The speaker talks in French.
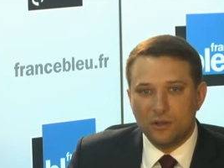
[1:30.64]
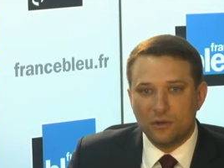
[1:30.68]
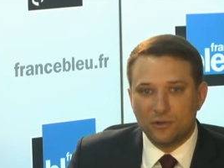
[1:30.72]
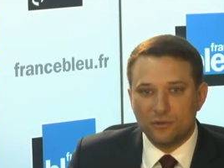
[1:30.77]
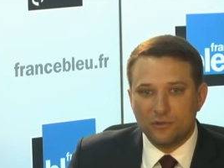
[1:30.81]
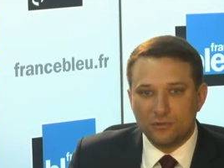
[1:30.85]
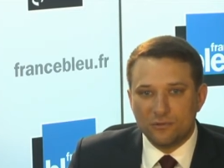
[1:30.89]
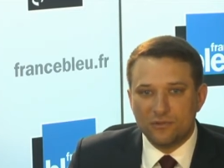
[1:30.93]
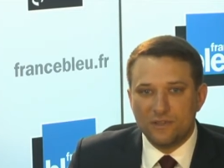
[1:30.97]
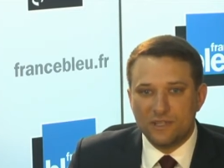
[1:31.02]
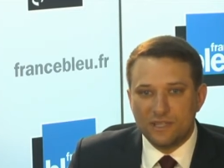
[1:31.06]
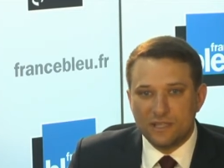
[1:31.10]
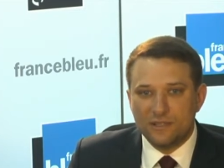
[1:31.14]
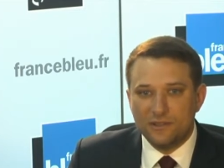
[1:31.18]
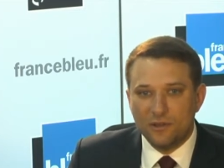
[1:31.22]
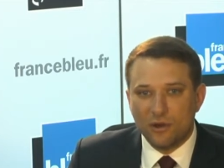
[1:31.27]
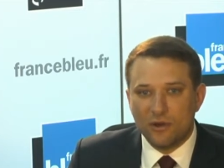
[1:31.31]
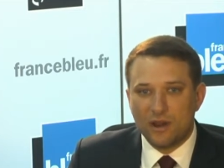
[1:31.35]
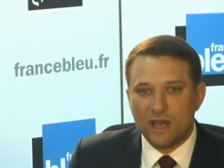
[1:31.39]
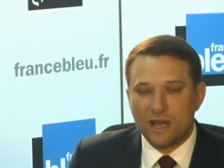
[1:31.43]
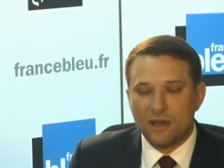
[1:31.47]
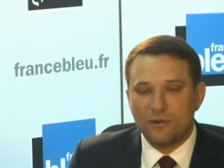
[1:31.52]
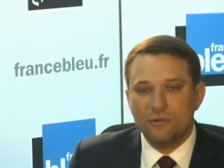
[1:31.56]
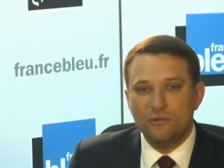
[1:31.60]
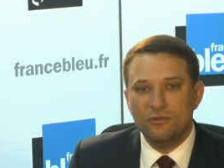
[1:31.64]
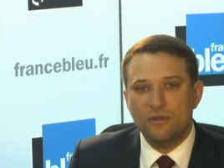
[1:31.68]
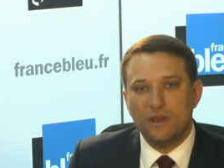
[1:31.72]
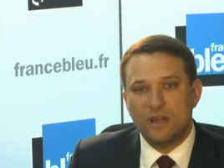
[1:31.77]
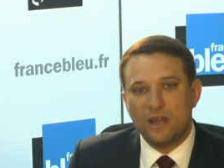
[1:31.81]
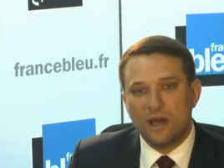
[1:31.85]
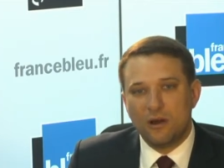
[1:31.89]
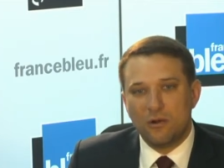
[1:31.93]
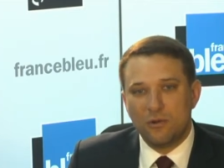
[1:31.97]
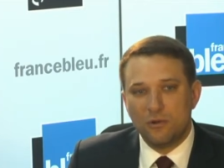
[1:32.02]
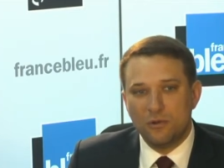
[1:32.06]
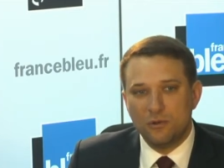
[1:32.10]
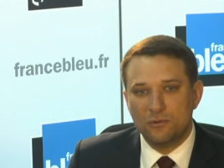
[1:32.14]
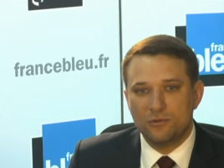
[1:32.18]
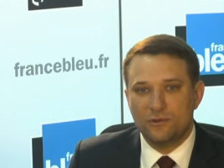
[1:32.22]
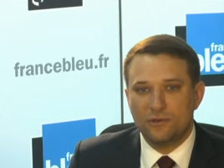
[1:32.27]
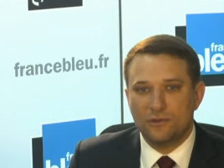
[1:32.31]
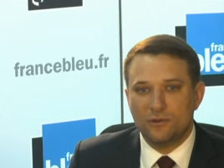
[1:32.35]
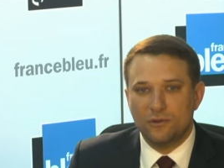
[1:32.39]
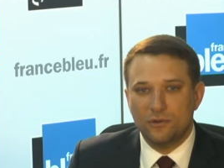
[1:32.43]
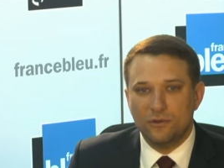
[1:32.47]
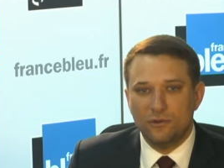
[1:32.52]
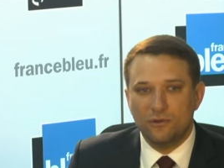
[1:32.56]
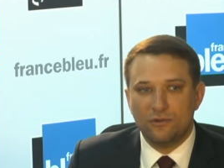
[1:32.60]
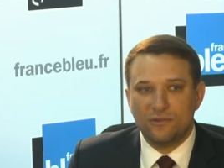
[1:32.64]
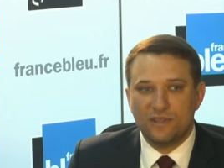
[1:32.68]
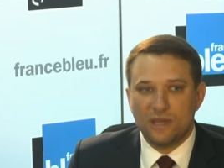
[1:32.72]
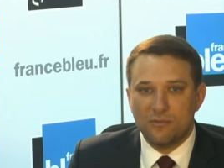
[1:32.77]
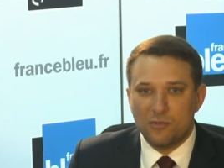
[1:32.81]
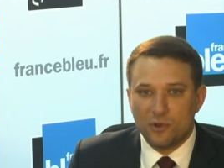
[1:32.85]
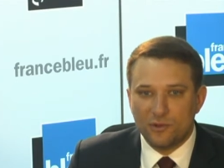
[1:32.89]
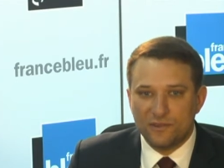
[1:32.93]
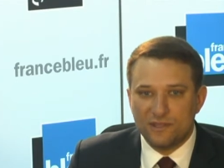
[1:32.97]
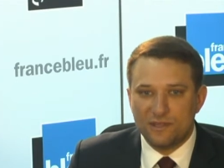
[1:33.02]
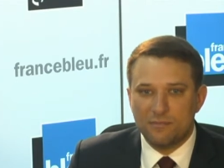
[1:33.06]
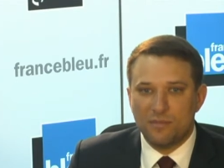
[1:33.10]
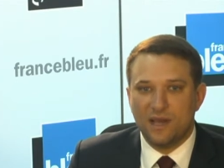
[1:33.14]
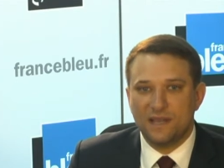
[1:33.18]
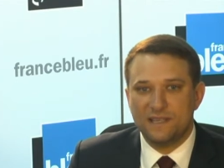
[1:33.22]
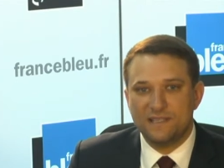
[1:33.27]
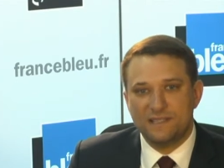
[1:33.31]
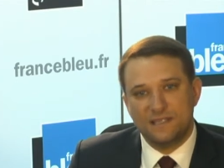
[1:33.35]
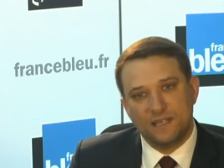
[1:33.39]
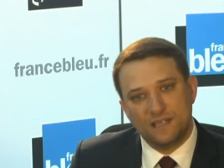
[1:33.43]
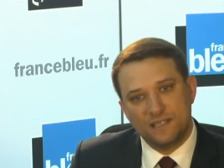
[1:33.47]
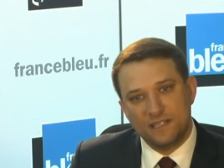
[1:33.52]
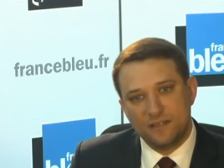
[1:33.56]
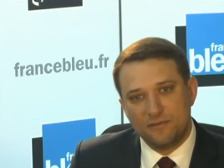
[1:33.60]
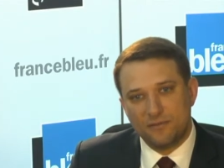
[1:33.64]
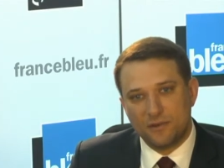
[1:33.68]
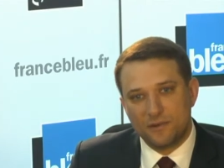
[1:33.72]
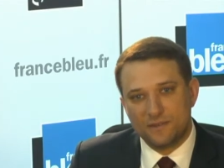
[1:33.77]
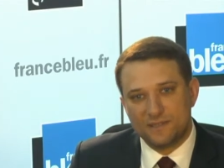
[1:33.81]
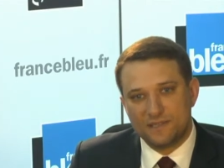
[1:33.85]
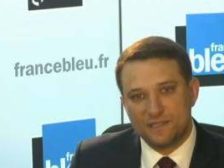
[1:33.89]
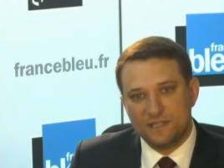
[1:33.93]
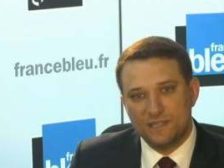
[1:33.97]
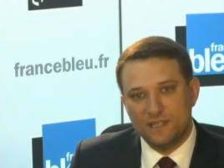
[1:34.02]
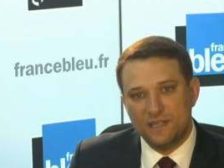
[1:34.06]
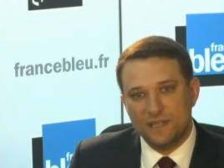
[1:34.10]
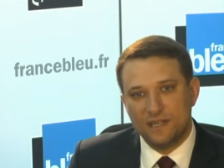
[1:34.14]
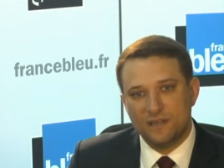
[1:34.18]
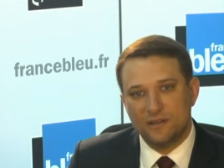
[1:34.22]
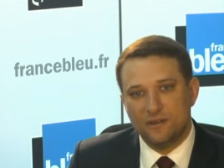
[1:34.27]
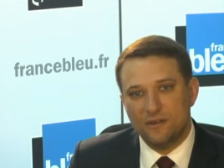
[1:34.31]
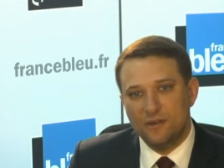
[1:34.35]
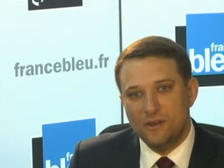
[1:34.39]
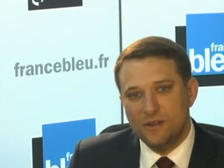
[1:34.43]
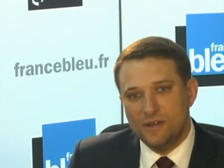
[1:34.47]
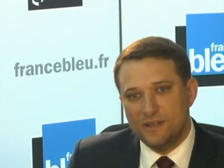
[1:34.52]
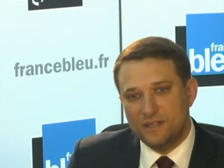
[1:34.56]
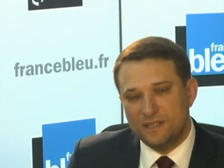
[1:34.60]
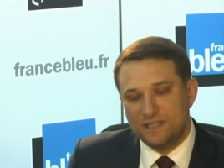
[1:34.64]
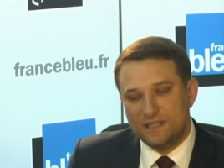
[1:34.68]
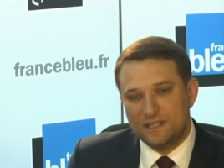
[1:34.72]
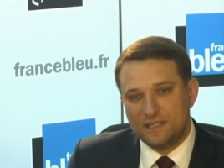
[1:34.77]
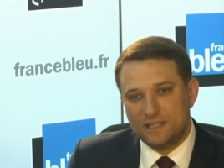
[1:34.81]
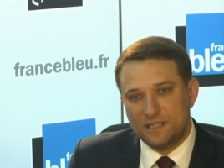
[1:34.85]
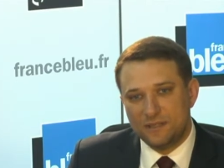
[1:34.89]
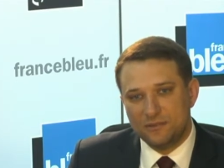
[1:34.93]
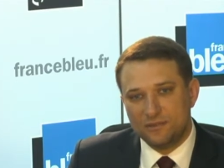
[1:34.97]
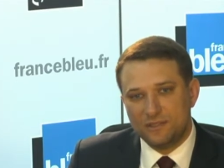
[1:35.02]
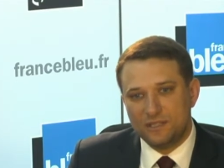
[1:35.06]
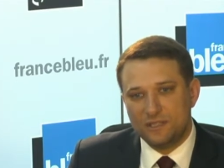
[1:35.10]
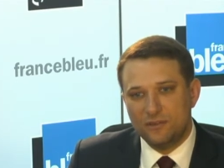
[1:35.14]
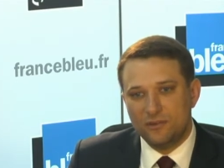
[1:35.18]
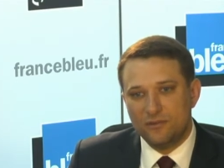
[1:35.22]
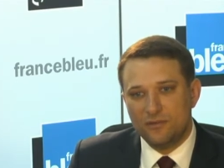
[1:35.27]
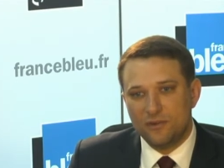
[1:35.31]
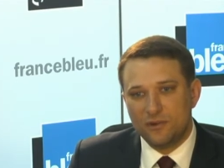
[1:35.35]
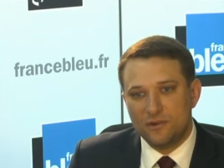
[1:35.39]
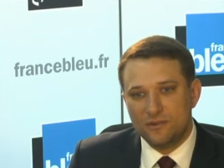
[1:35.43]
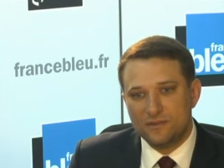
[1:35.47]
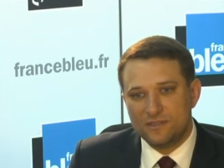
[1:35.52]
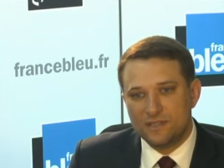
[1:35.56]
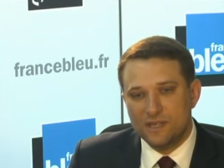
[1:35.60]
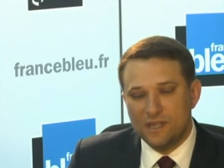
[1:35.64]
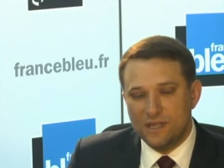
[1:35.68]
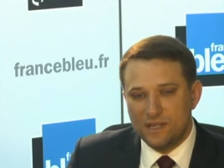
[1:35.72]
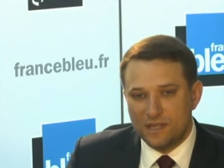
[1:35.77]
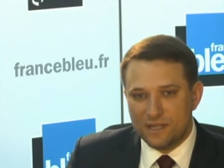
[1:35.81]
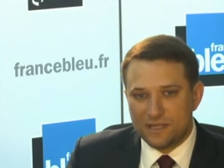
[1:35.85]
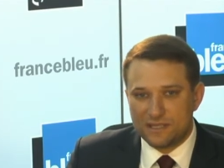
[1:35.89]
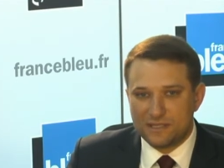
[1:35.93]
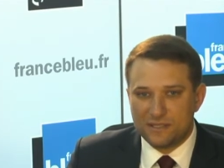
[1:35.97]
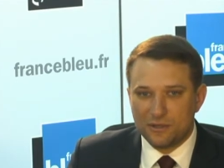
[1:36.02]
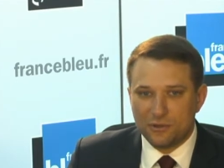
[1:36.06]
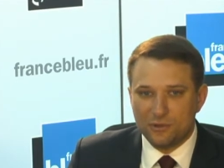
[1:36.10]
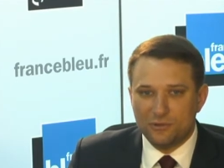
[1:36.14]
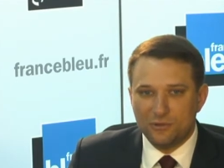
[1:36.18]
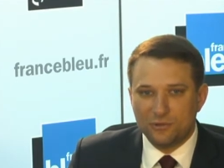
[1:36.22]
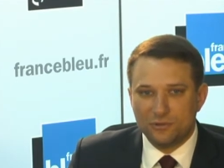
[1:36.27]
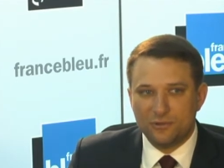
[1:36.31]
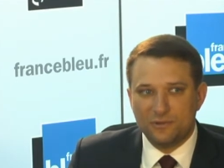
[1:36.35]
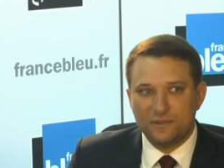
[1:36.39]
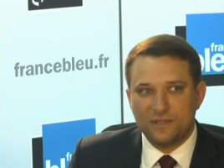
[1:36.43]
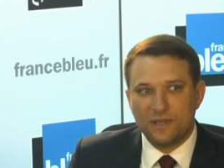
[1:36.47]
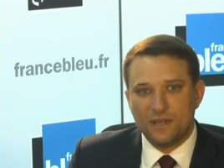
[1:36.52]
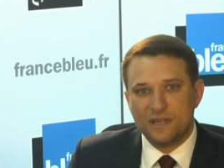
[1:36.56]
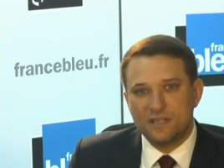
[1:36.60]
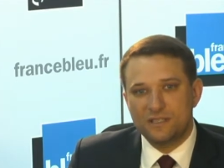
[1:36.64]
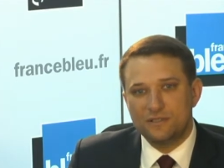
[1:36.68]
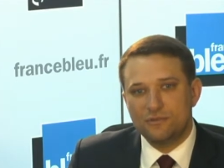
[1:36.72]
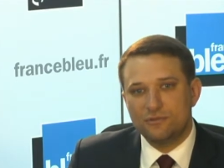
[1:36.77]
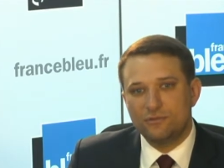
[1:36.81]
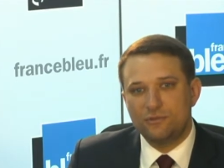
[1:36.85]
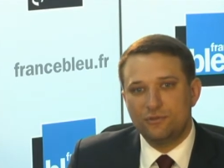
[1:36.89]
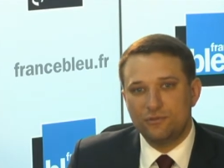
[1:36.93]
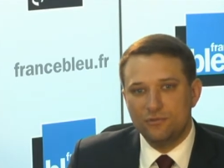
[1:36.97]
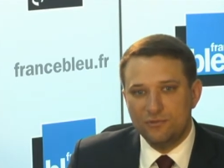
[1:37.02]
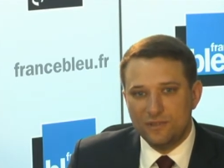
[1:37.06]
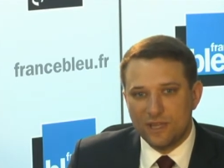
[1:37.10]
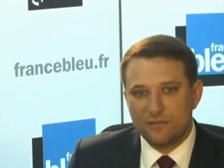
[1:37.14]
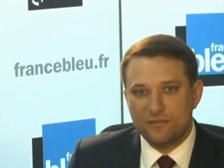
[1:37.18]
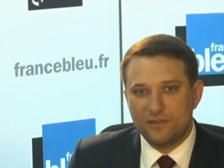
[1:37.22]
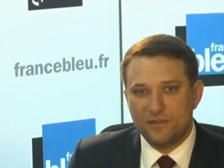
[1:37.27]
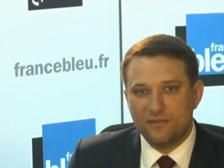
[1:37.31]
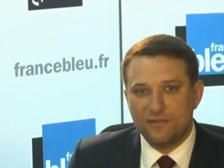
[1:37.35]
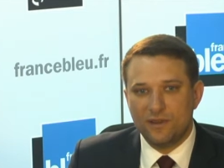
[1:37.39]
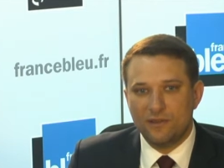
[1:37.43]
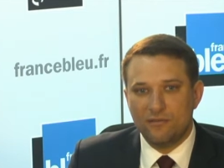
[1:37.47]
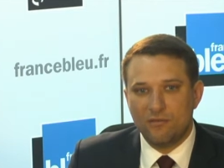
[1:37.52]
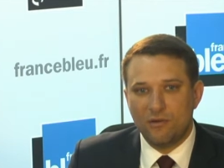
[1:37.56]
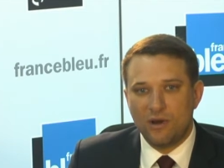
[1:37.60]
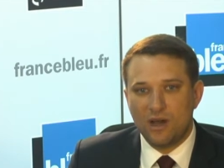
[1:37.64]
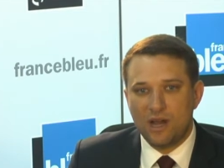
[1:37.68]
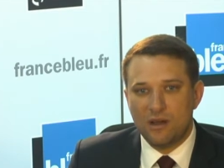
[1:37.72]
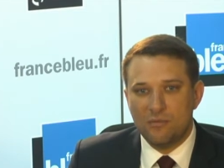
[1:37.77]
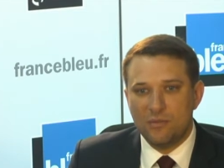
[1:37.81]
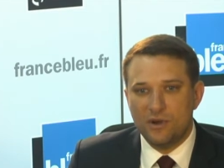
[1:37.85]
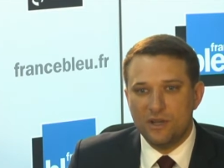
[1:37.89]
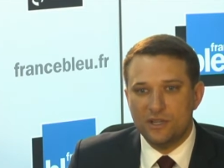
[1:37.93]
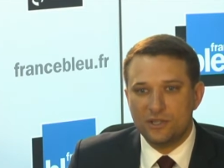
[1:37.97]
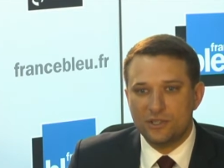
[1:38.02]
Quand on est dans la rue, à la rencontre euh, notamment des Parisiens et des Franciliens ici en Ile-de-France, et ces retours de terrain sont tout à fait favorables.